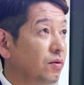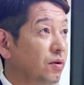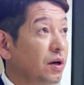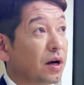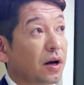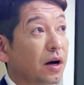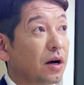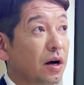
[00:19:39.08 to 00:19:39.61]
う売
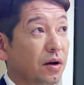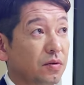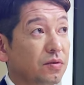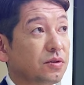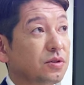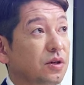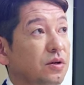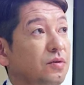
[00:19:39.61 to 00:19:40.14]
上が回
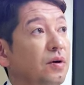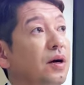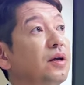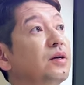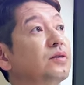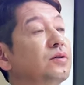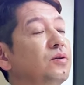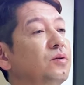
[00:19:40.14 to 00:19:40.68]
復していくわけ
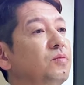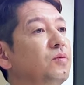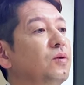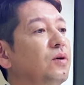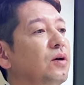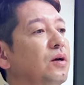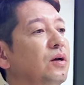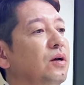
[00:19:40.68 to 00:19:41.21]
ですけれども、う
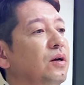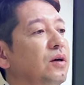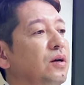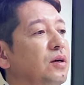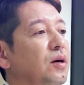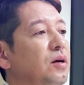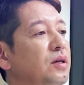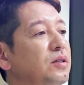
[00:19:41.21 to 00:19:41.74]
ん、
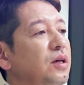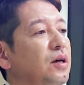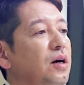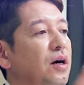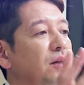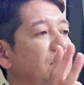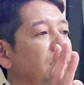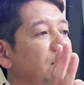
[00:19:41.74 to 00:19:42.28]
やはり世
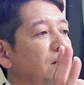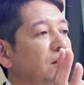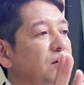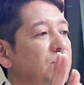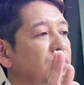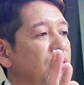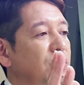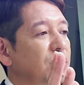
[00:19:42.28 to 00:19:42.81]
界的
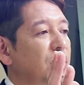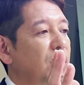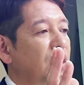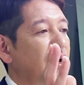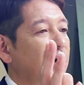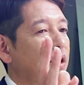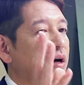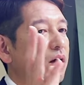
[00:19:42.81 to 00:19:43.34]
なそういっ
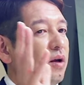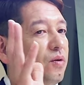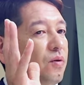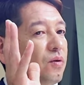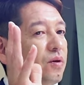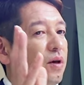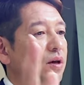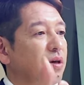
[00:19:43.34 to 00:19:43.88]
たあ
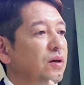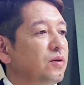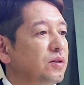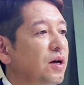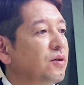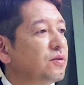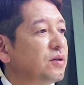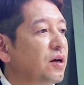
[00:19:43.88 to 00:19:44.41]
の景気
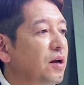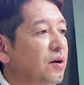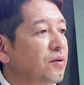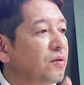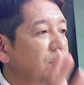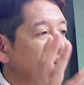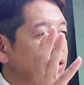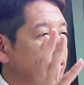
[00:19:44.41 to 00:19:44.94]
左右される
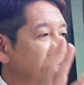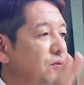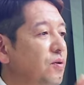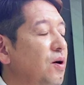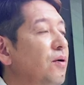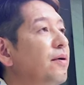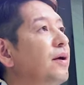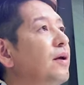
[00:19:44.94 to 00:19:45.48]
ような事象
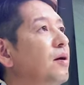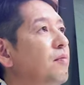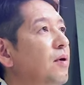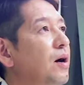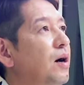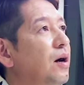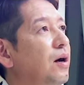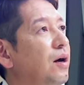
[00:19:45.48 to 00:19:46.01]
が起きれ
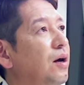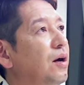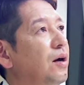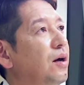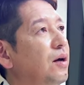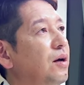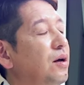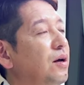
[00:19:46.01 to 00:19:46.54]
ば
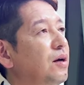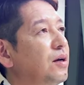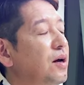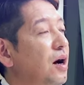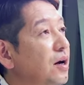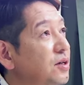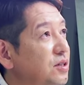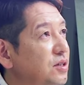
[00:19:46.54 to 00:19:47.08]

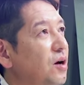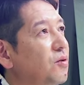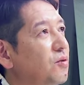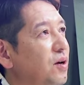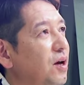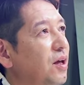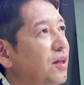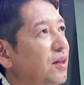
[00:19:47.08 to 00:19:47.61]
やはり下
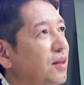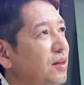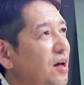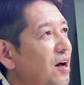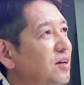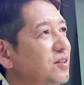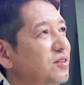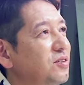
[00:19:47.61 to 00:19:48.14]
請け
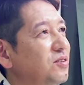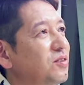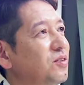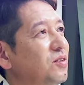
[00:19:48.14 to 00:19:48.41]
体質